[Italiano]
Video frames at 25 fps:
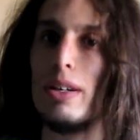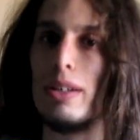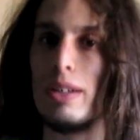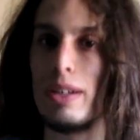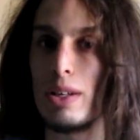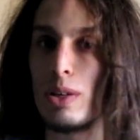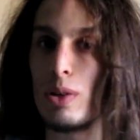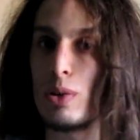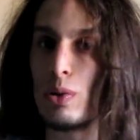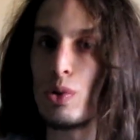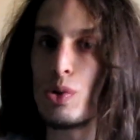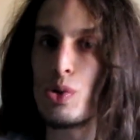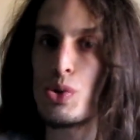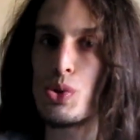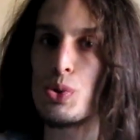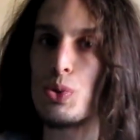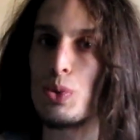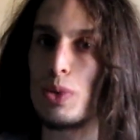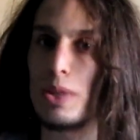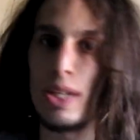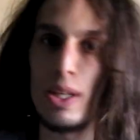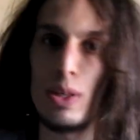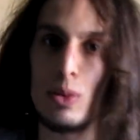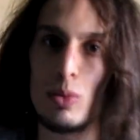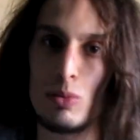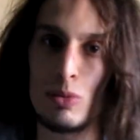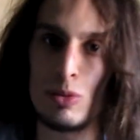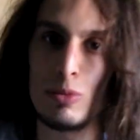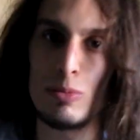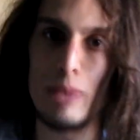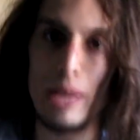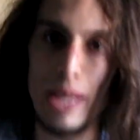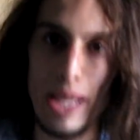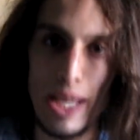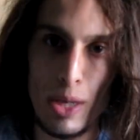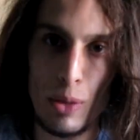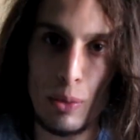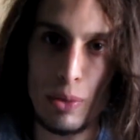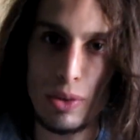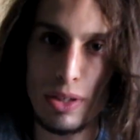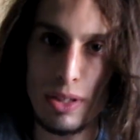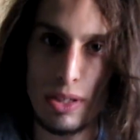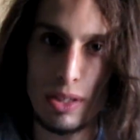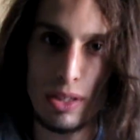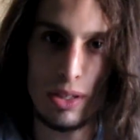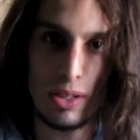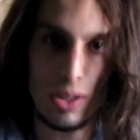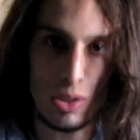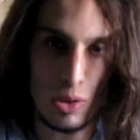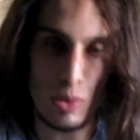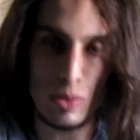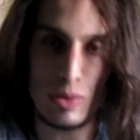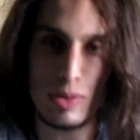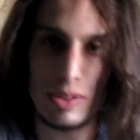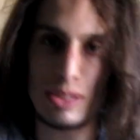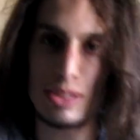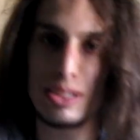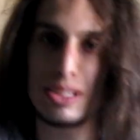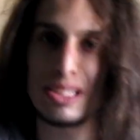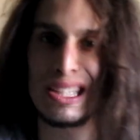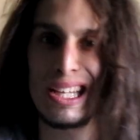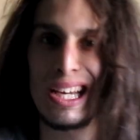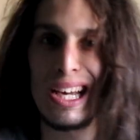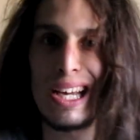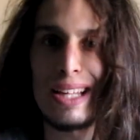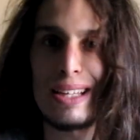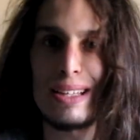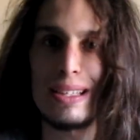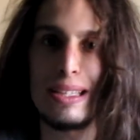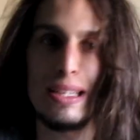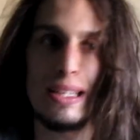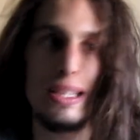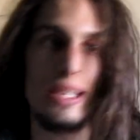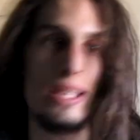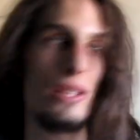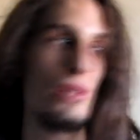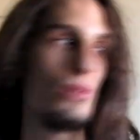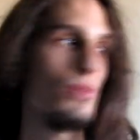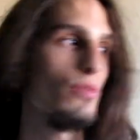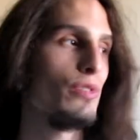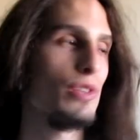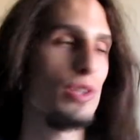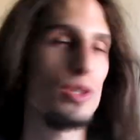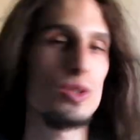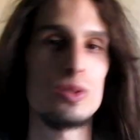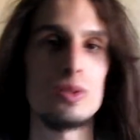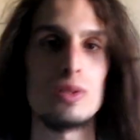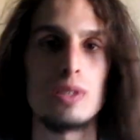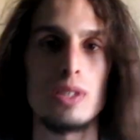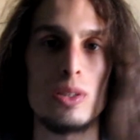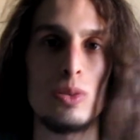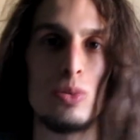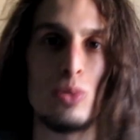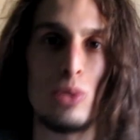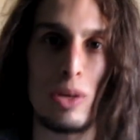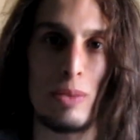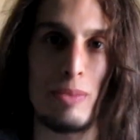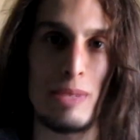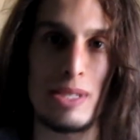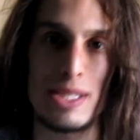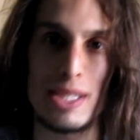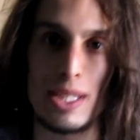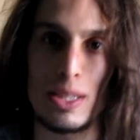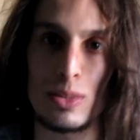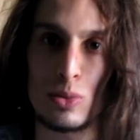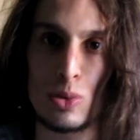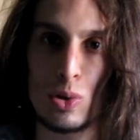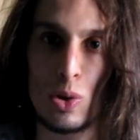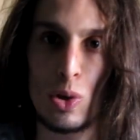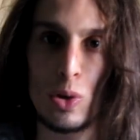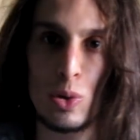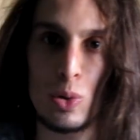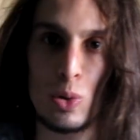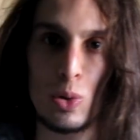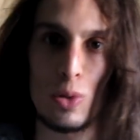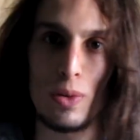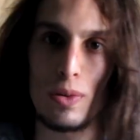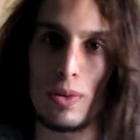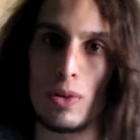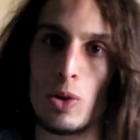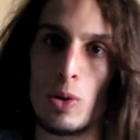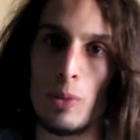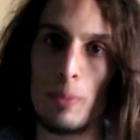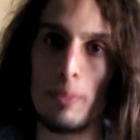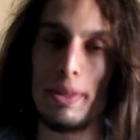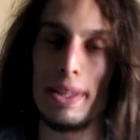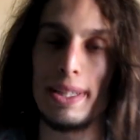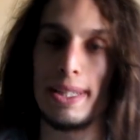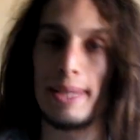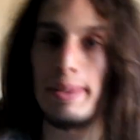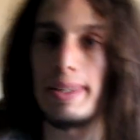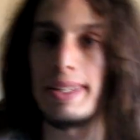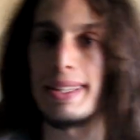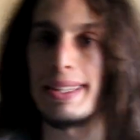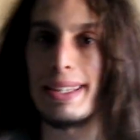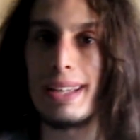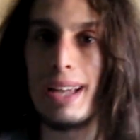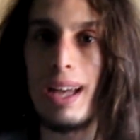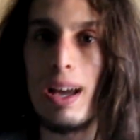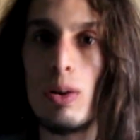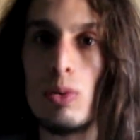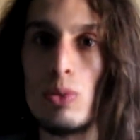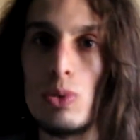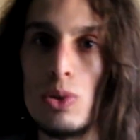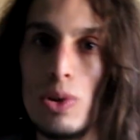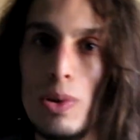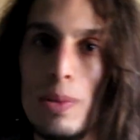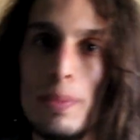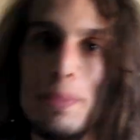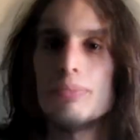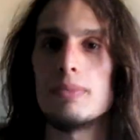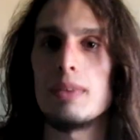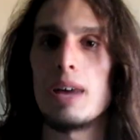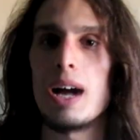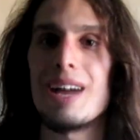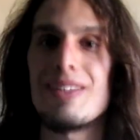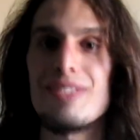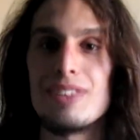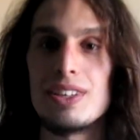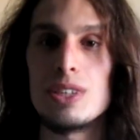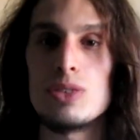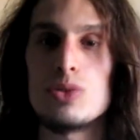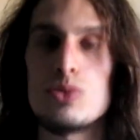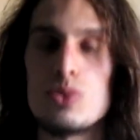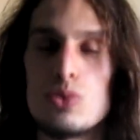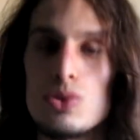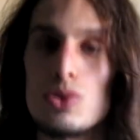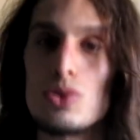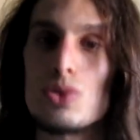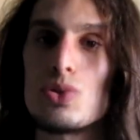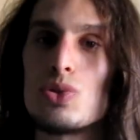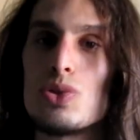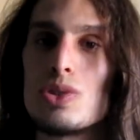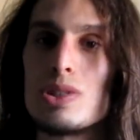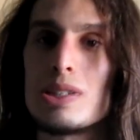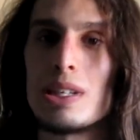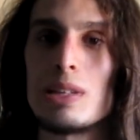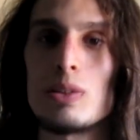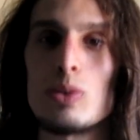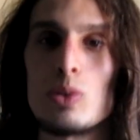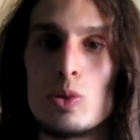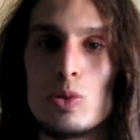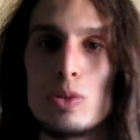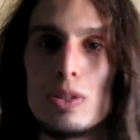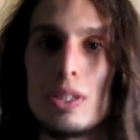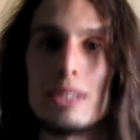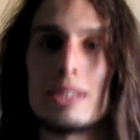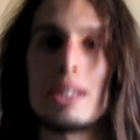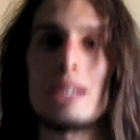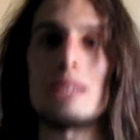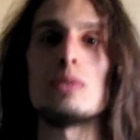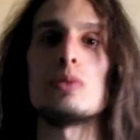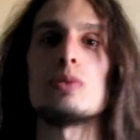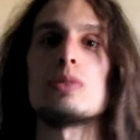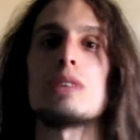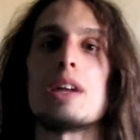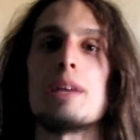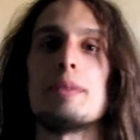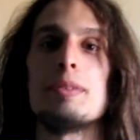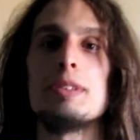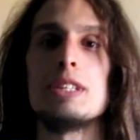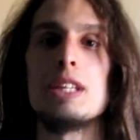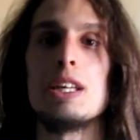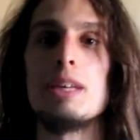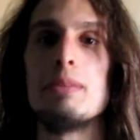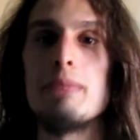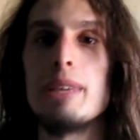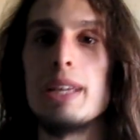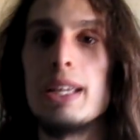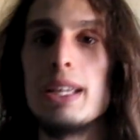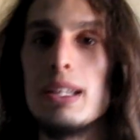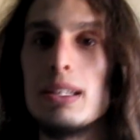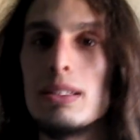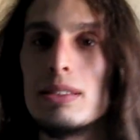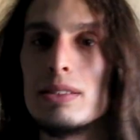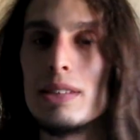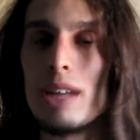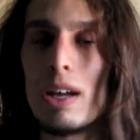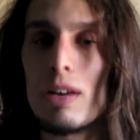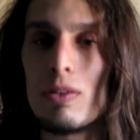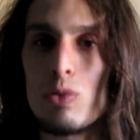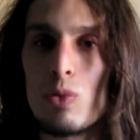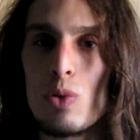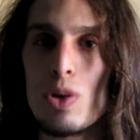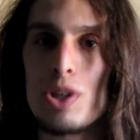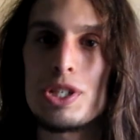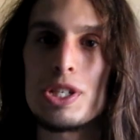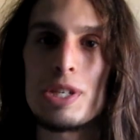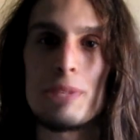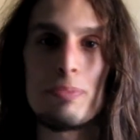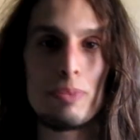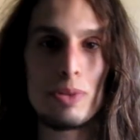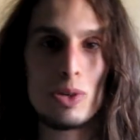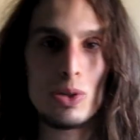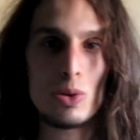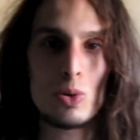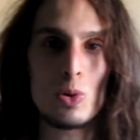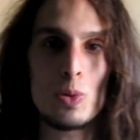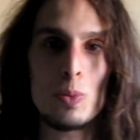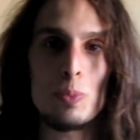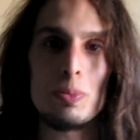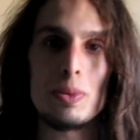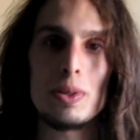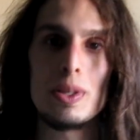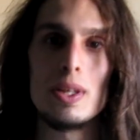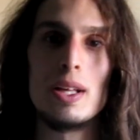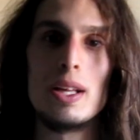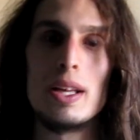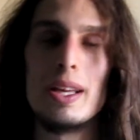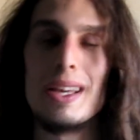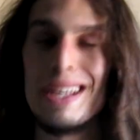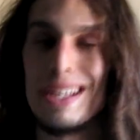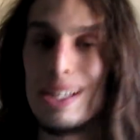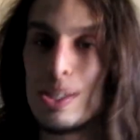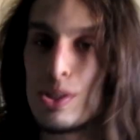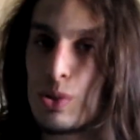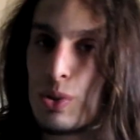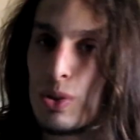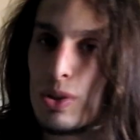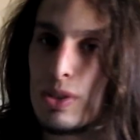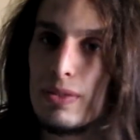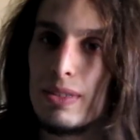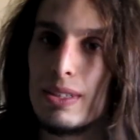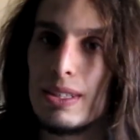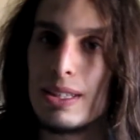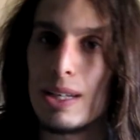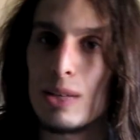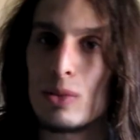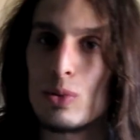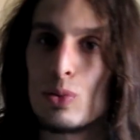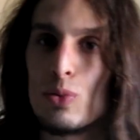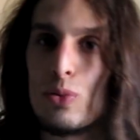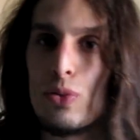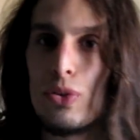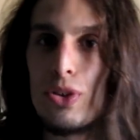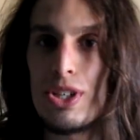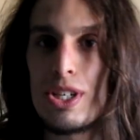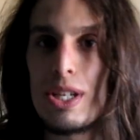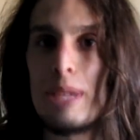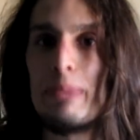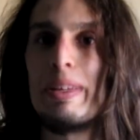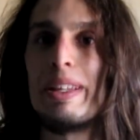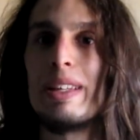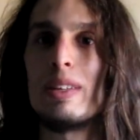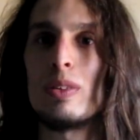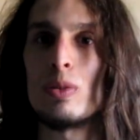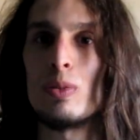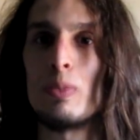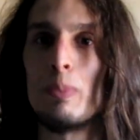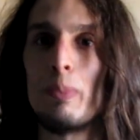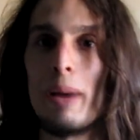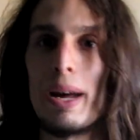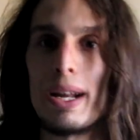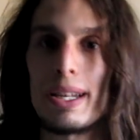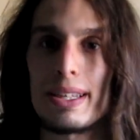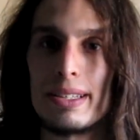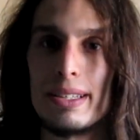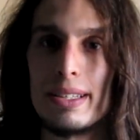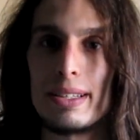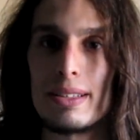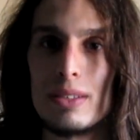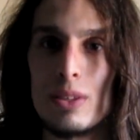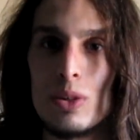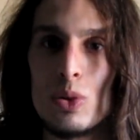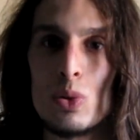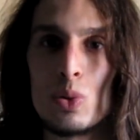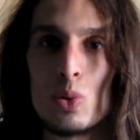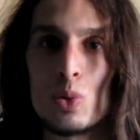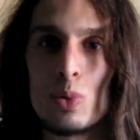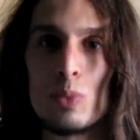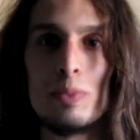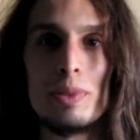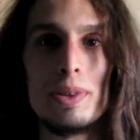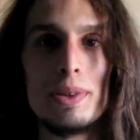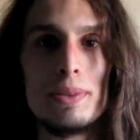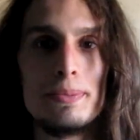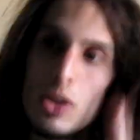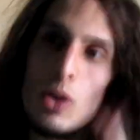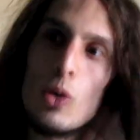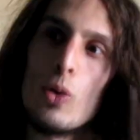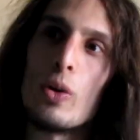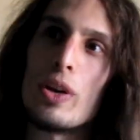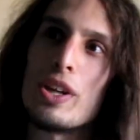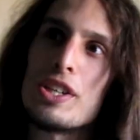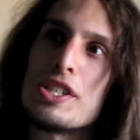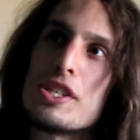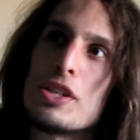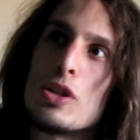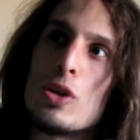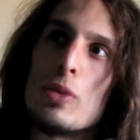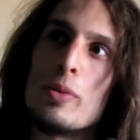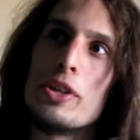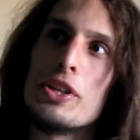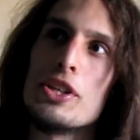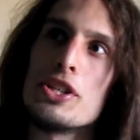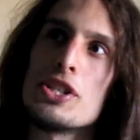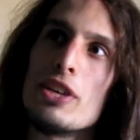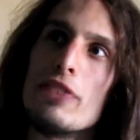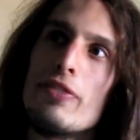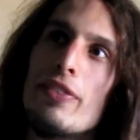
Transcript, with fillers: riconosciute da YouTube e quindi contestate e in un video addirittura mi è stato tolto completamente l'audio. A fine giugno sono stato contattato tramite email da VSP Group e sono diventato ufficialmente un partner di YouTube. Ora si comincia a